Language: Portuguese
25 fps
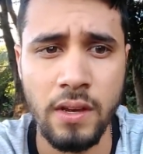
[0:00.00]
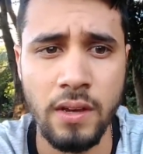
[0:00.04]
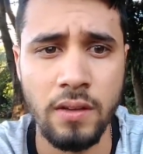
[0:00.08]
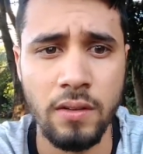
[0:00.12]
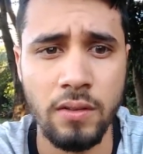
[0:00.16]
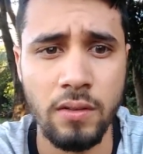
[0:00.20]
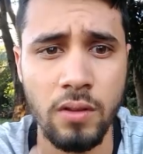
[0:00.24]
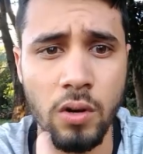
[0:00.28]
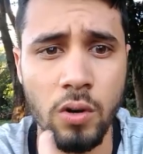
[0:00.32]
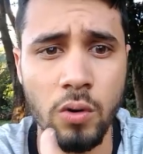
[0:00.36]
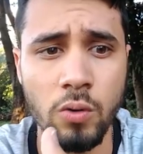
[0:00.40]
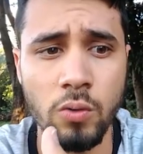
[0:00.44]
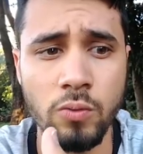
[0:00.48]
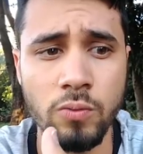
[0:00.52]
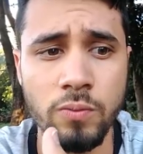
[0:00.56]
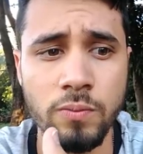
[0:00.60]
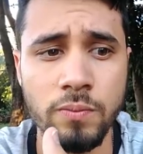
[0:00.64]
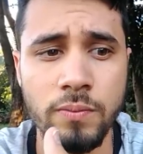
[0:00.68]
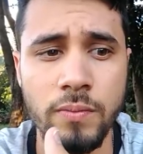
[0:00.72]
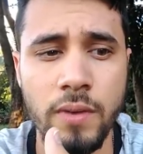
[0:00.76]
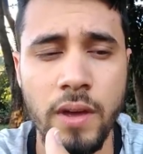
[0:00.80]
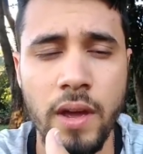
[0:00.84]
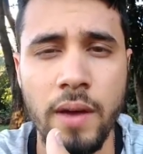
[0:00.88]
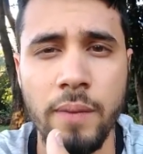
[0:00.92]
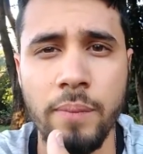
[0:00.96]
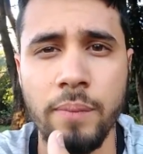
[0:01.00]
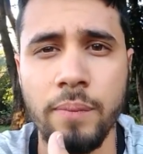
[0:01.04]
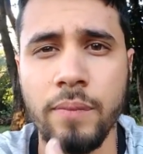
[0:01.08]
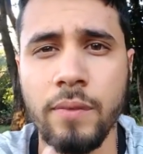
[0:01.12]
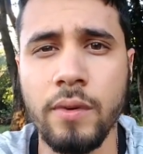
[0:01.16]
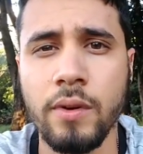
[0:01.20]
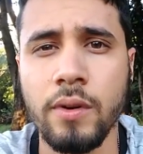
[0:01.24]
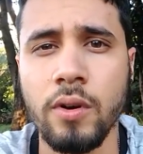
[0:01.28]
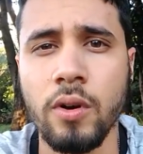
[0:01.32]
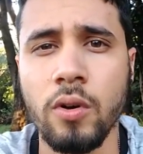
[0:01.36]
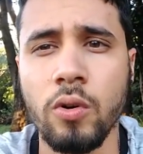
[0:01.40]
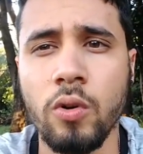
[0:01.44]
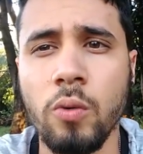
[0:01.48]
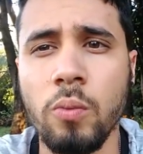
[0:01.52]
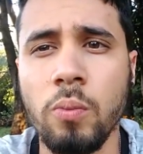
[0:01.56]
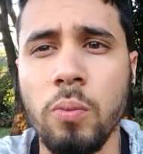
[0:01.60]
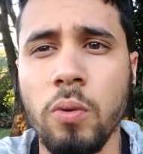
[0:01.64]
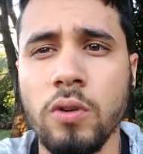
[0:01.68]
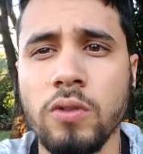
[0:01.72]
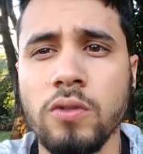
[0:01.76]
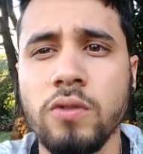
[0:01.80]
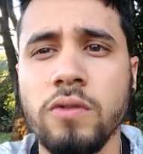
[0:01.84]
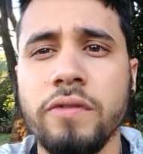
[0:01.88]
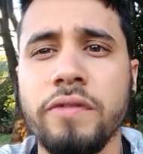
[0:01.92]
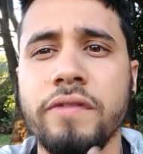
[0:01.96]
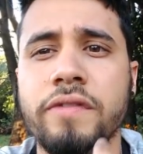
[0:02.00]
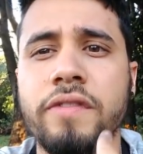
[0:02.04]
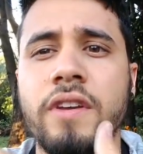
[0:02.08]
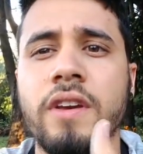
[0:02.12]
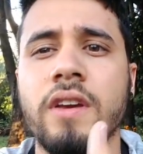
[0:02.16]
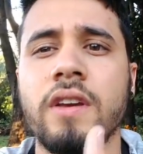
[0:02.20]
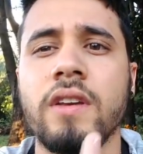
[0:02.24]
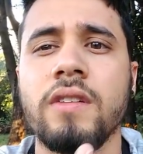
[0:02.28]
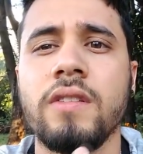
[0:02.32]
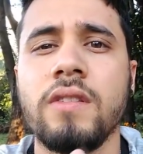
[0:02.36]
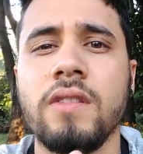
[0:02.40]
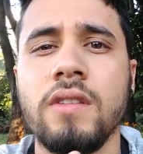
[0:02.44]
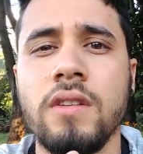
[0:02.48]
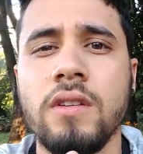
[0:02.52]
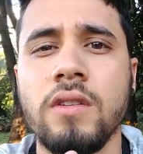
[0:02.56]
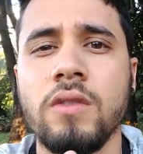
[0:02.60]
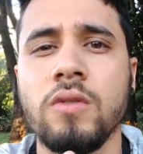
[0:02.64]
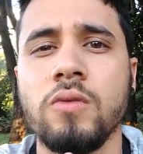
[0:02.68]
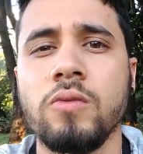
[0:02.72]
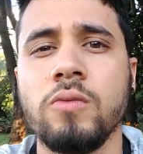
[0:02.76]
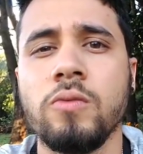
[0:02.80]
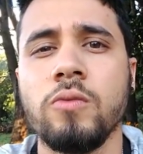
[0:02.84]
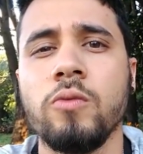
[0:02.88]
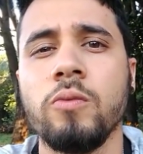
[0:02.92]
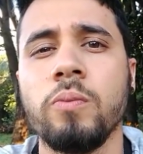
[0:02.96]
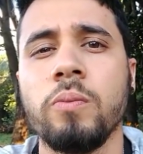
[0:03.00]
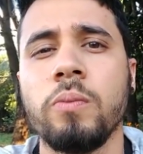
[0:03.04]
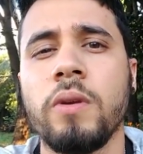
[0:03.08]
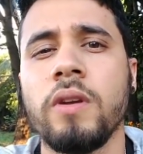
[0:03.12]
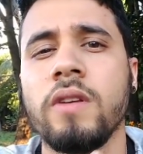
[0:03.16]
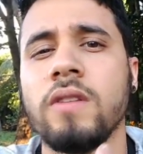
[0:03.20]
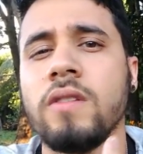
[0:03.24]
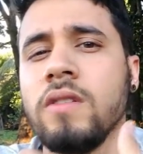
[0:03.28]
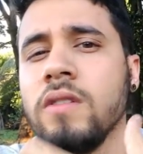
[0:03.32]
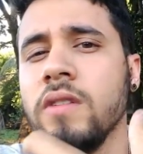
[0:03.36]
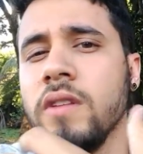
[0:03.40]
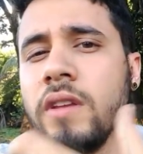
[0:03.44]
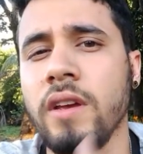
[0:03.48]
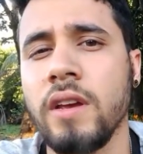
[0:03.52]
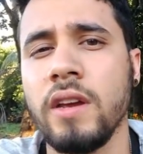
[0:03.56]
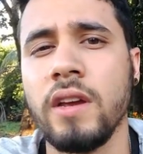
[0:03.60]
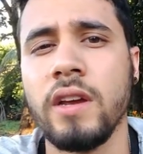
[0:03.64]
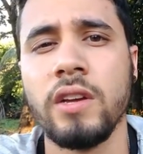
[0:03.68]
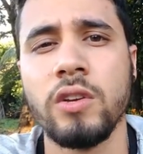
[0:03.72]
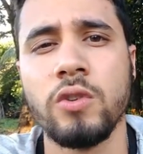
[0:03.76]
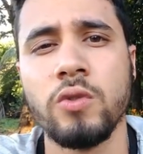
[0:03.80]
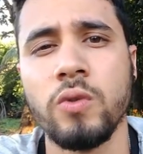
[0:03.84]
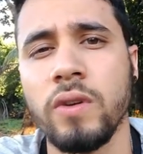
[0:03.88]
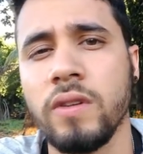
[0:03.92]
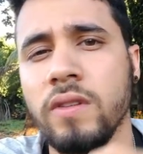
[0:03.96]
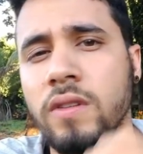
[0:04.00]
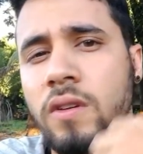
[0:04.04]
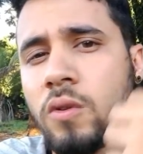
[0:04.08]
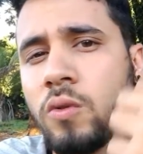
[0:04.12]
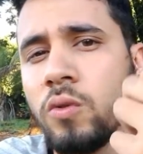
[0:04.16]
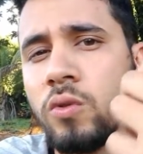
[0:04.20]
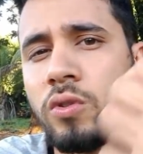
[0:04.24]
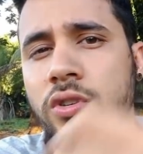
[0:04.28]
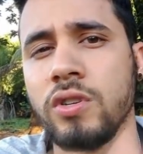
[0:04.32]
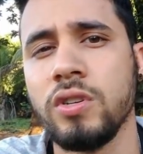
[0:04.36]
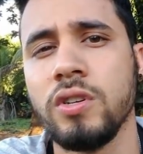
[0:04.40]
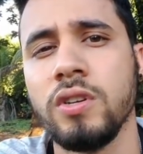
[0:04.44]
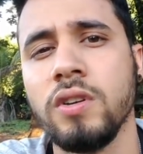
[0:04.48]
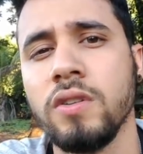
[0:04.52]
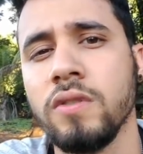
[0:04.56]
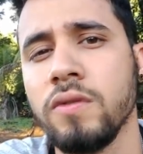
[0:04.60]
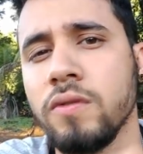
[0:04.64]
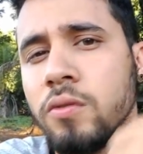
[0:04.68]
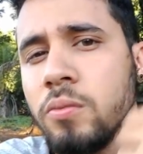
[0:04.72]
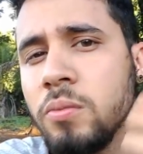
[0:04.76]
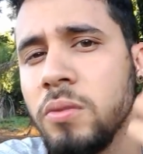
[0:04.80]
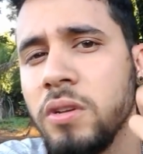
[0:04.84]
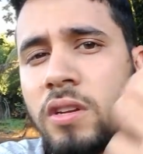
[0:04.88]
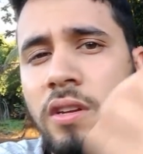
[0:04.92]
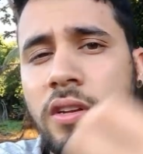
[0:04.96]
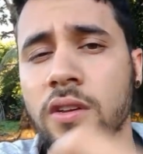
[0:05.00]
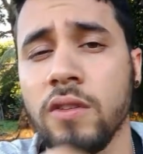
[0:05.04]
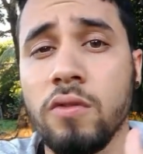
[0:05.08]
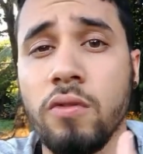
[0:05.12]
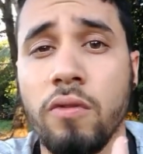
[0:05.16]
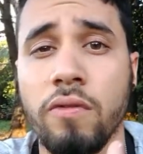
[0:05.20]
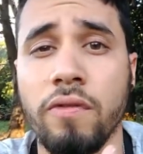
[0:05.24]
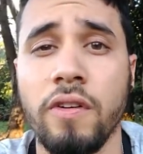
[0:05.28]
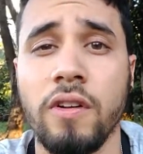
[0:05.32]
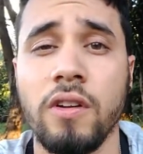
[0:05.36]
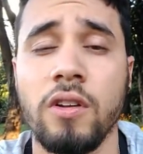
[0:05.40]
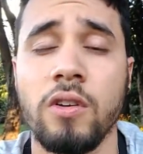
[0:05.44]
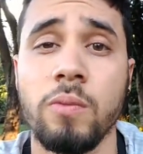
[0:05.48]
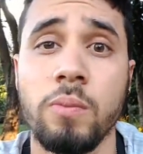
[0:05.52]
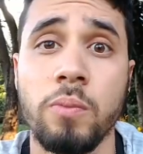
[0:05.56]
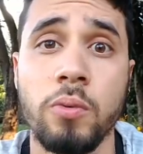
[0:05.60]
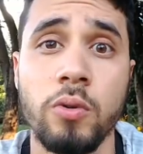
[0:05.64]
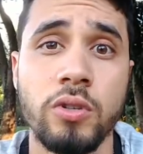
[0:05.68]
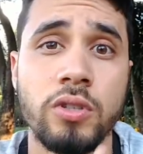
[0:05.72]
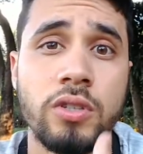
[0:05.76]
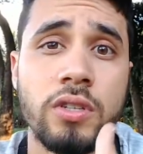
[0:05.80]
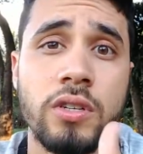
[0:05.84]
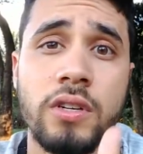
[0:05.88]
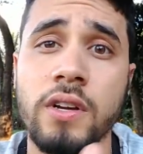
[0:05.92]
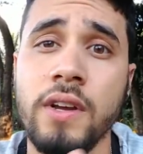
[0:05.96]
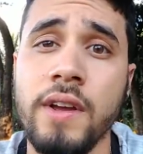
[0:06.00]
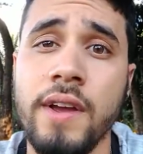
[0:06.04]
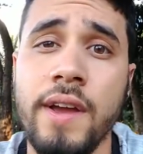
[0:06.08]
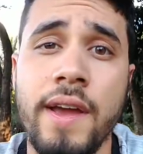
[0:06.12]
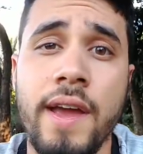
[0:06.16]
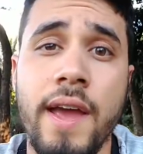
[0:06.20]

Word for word: Então é, eu não posso ver assim um, um presidente, o um executivo, o um ministro falando, poxa,